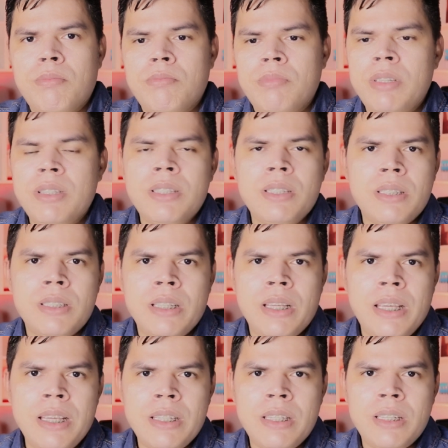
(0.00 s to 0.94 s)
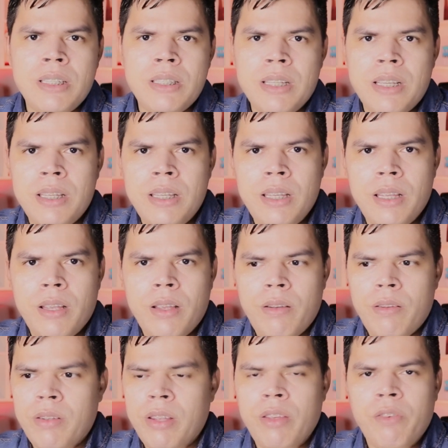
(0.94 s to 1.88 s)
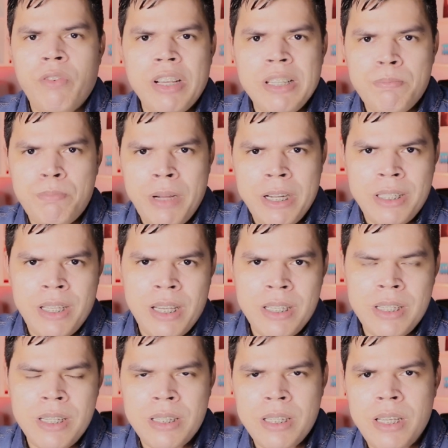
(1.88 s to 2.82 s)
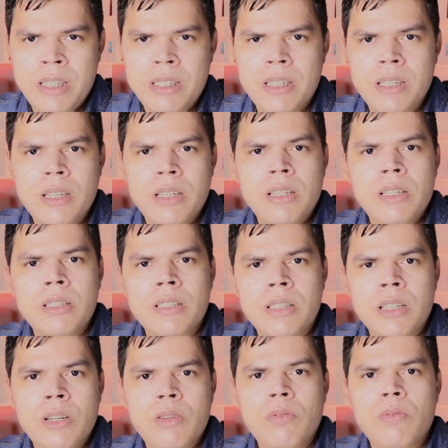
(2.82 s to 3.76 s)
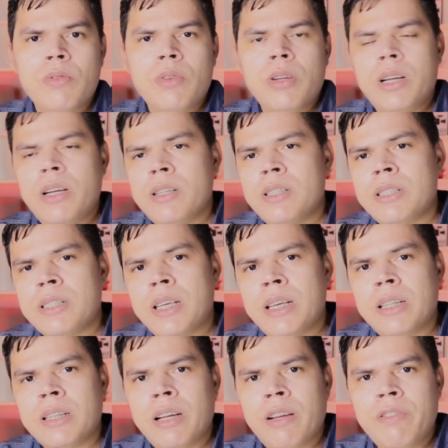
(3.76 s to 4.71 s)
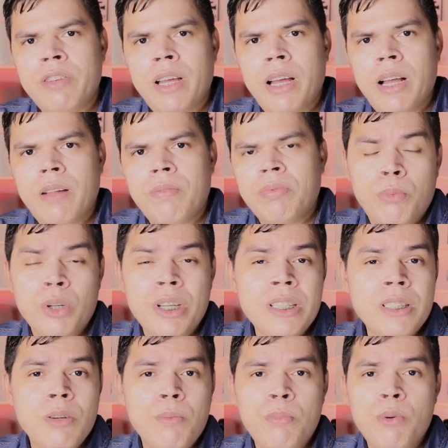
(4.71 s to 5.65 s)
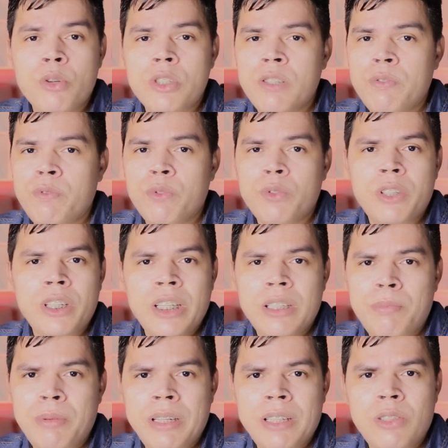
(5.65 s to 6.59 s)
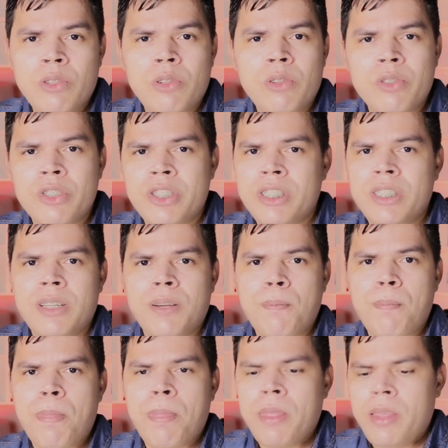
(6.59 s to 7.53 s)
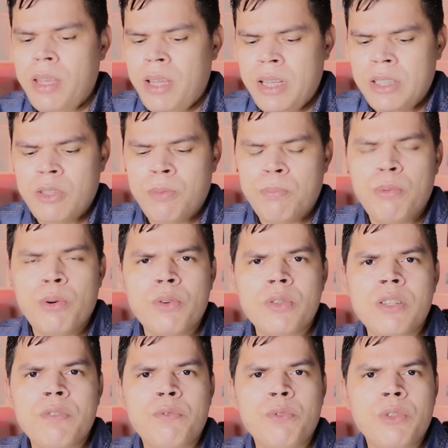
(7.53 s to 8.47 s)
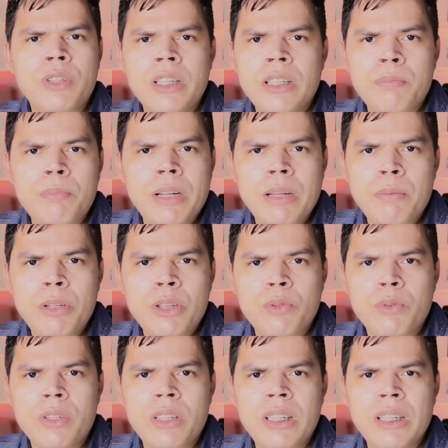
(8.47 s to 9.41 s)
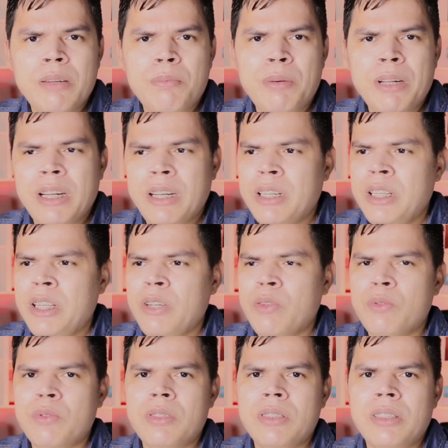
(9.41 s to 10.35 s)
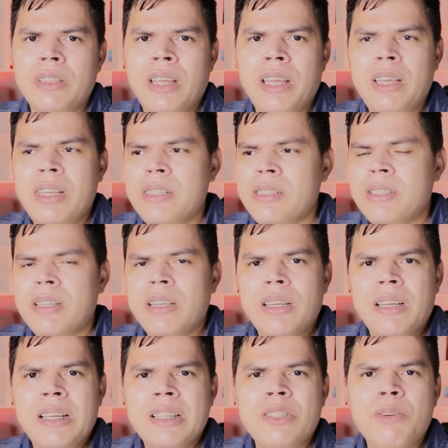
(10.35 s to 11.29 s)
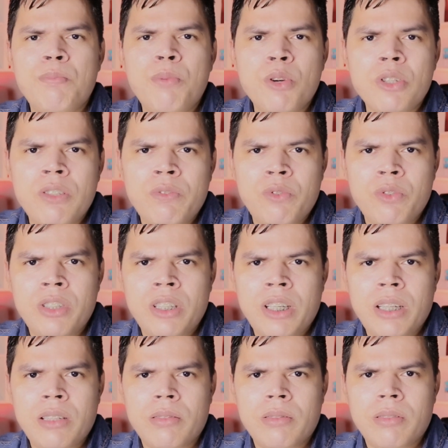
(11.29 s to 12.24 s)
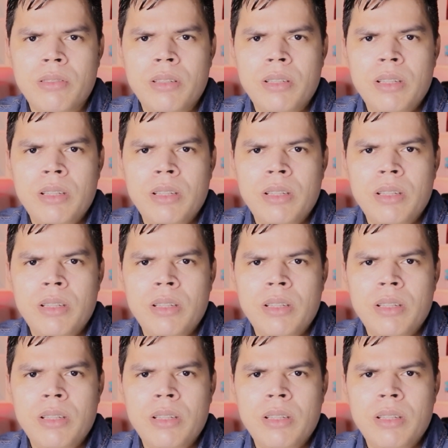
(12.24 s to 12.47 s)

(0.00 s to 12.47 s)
Esses, esses aí, que faz parte da resistência, são mas esquerda caviar, porque estão pouco se fudendo para ideologia, estão pouco se fudendo para a minoria, para negros, gays, estão pouco se fudendo.